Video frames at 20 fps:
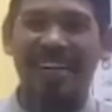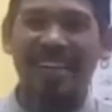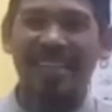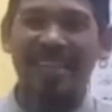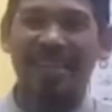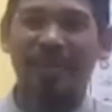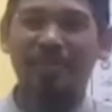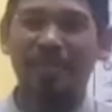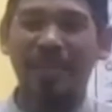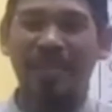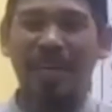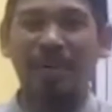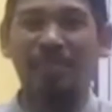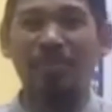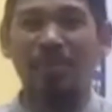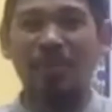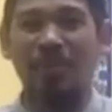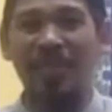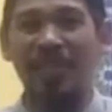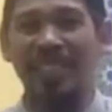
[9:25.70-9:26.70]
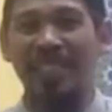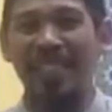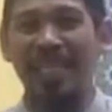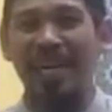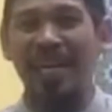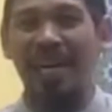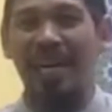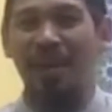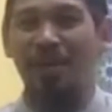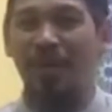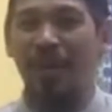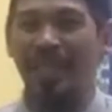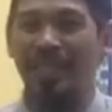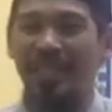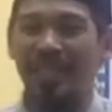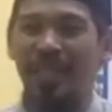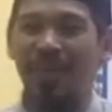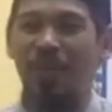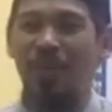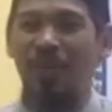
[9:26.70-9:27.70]
Tapi dalam kondisi yang
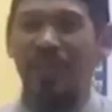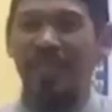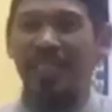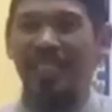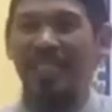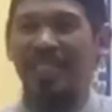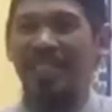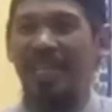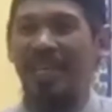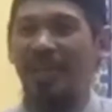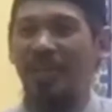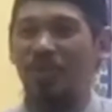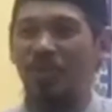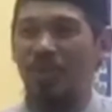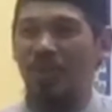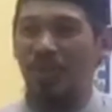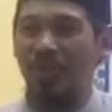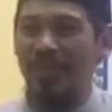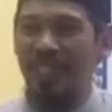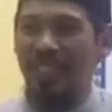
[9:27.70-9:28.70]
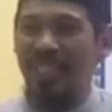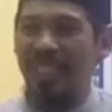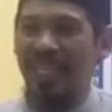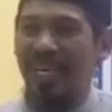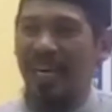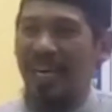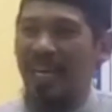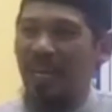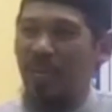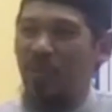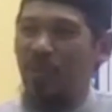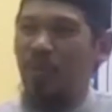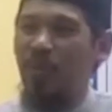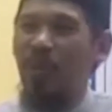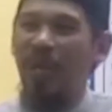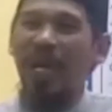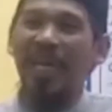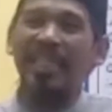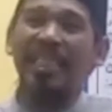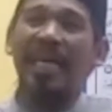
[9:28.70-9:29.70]
khawatir, kondisi takut, kondisi kalut,
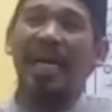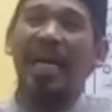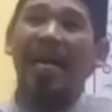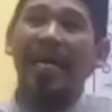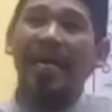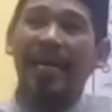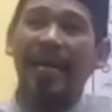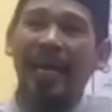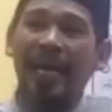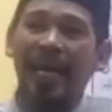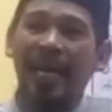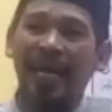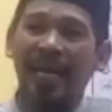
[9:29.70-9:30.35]
doanya aneh.